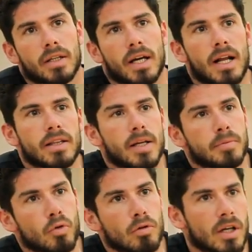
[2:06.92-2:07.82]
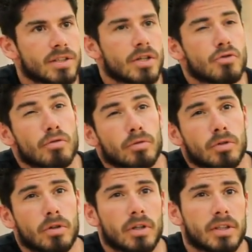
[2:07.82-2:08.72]
genelde hep sorulan şey şu
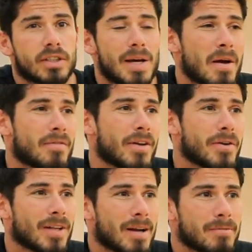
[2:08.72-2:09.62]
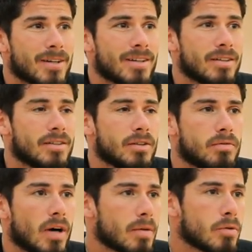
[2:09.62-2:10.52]
oluyor. Hani yemek veriyorlar mı?
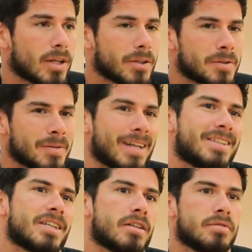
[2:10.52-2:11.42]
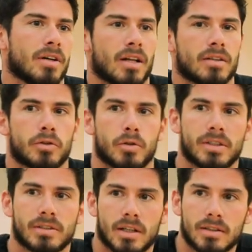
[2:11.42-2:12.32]
Vermiyorlar diyorsun. Hadi canım falan diyor
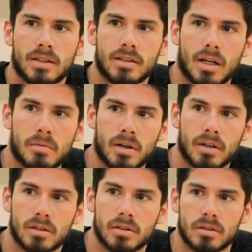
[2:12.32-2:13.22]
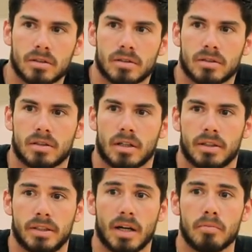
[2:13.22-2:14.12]
insanlar ama İnanmıyorlar mı?
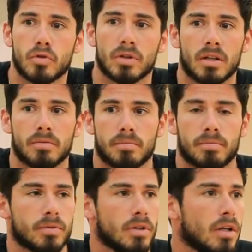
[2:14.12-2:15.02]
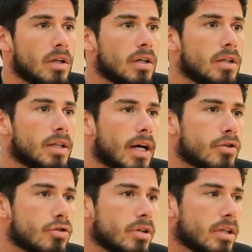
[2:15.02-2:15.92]
Gerçekten inanmıyorlar. aç
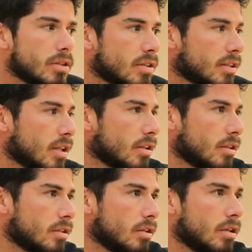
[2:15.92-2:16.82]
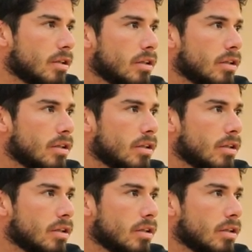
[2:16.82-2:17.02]
yani şöyle zaten e,